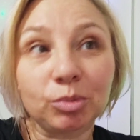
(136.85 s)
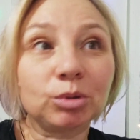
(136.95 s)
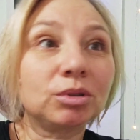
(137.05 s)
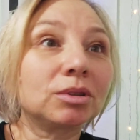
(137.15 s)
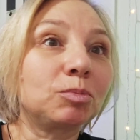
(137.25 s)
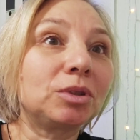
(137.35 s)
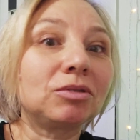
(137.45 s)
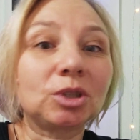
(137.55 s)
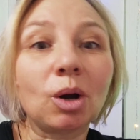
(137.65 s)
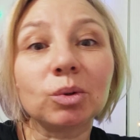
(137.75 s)
просто
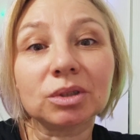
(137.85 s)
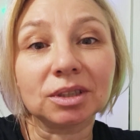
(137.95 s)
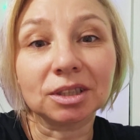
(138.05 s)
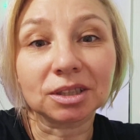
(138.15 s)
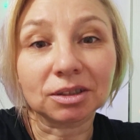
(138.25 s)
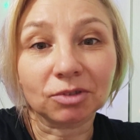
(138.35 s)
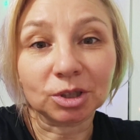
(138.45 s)
испытываешь какой-то детский